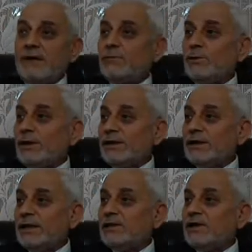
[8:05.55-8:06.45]
kafir
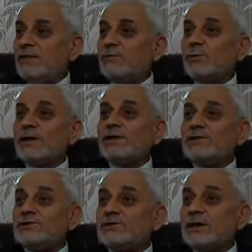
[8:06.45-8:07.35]
olarak geldi, kafir olarak
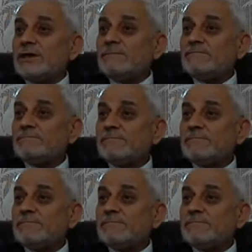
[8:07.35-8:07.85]
gitti işte.